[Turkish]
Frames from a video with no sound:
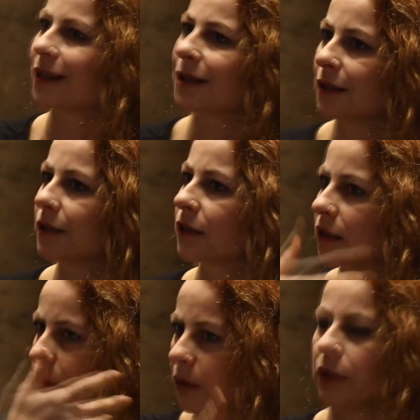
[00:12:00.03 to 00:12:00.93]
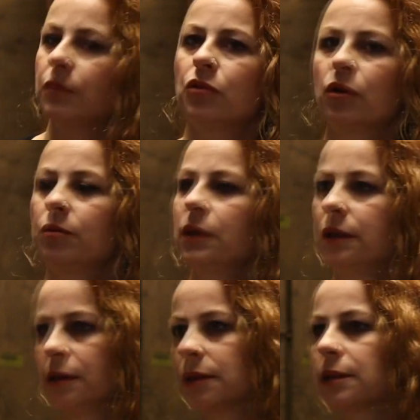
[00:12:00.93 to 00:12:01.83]
sergileri gibi böyle
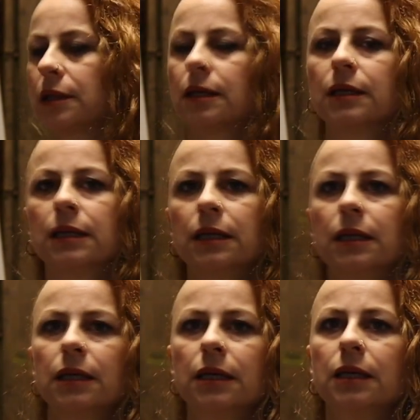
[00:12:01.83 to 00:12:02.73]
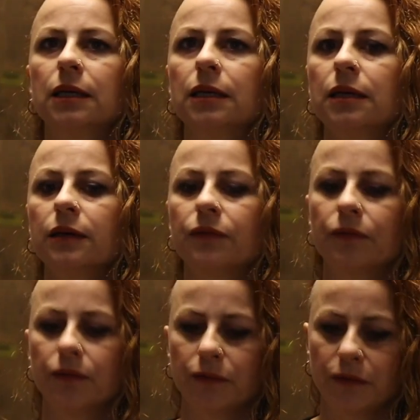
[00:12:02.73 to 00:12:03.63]
bildiğiniz hani. E,
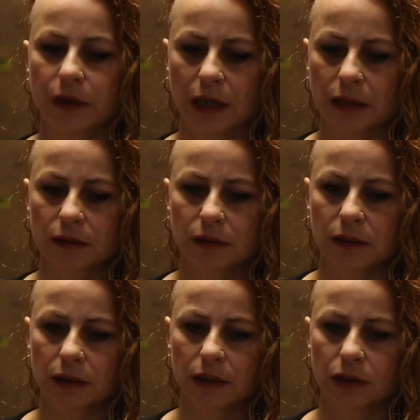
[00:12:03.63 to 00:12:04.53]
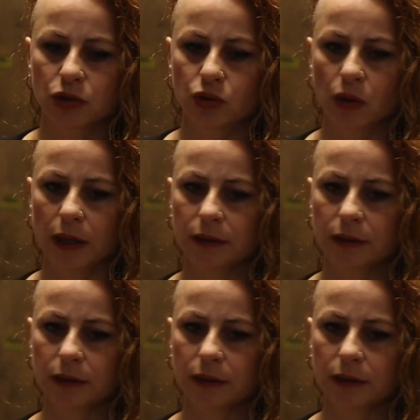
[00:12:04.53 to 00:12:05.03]
fakat e, şu